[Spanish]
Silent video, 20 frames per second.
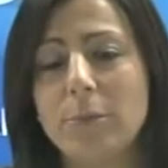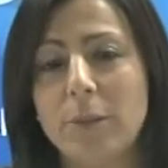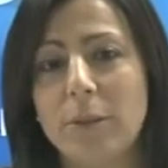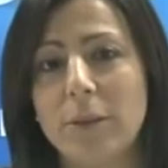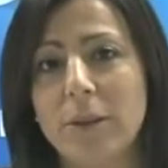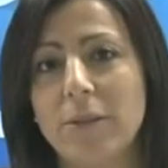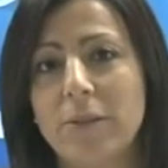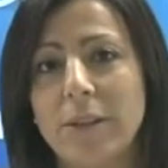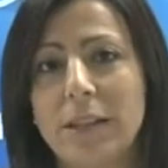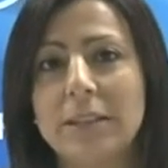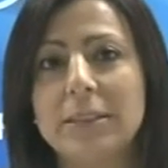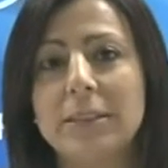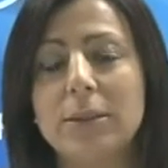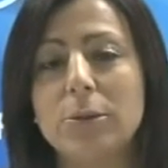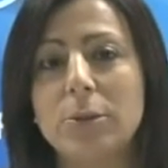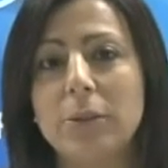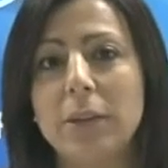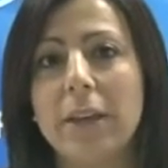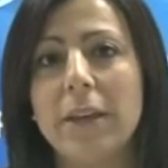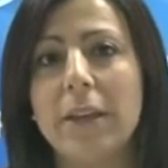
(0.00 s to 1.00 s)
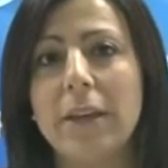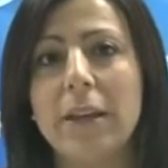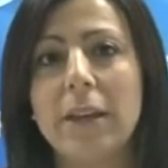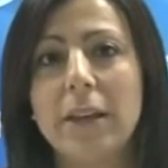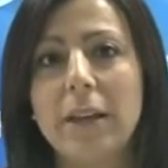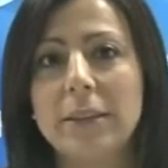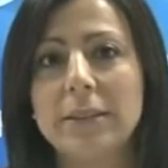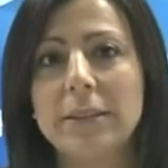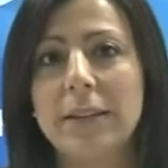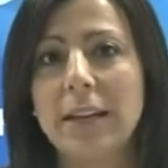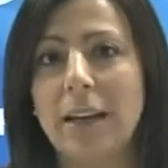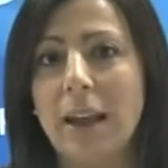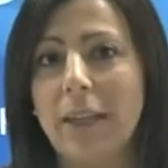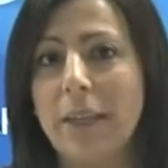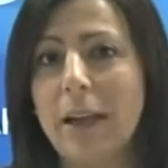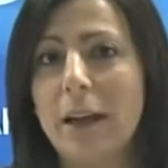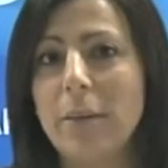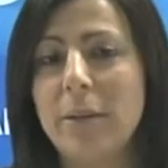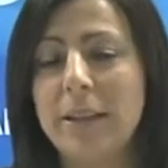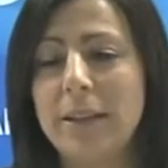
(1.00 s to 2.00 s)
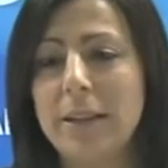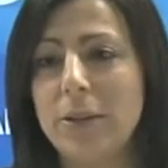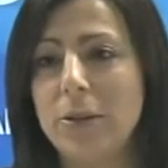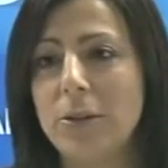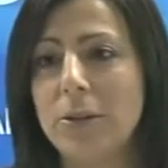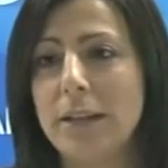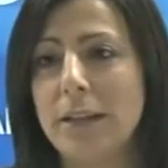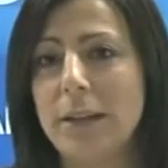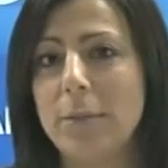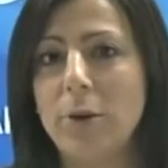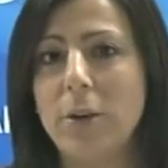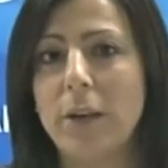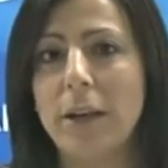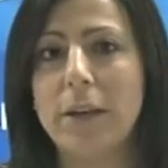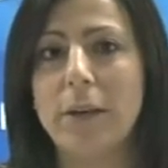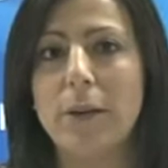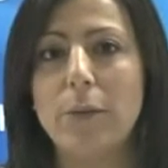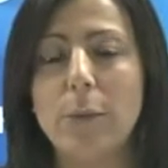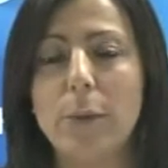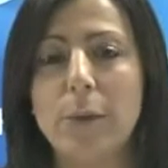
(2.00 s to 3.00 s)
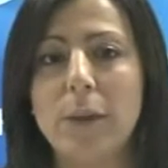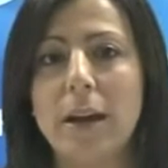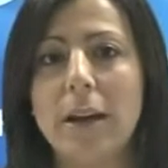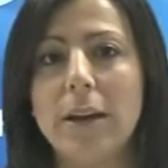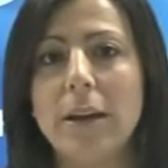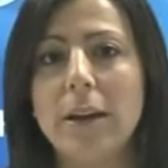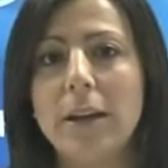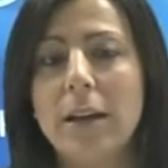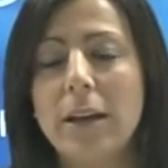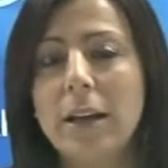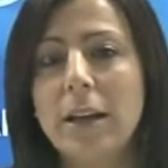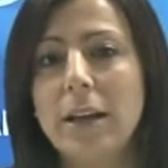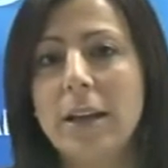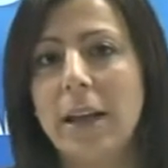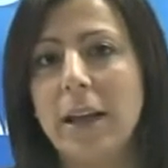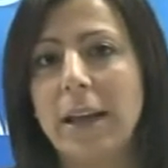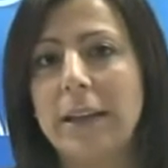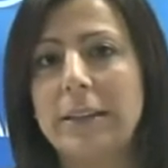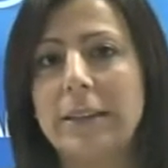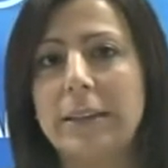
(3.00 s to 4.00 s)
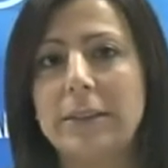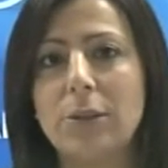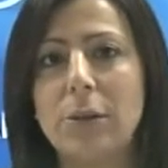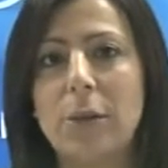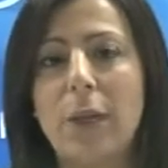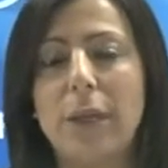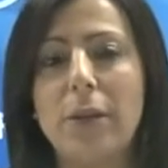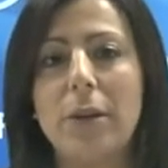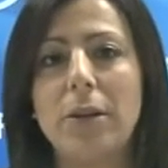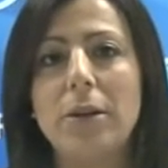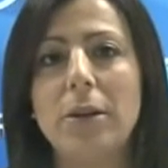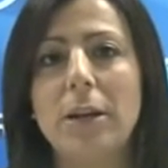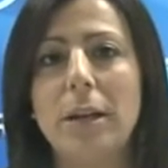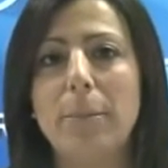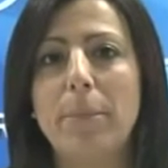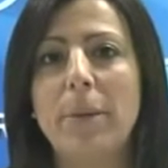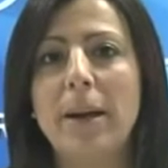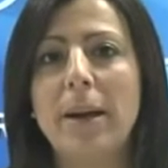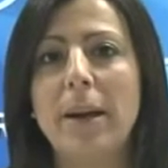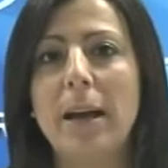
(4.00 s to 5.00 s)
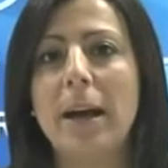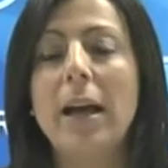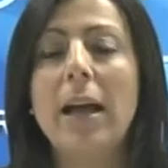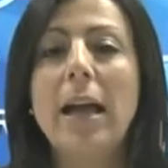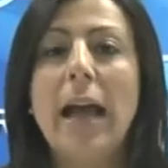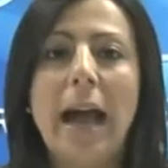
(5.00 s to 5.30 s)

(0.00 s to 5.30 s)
Porque fíjense ustedes, desgraciadamente, que hoy tenemos que denunciar que a esta asociación no les paga.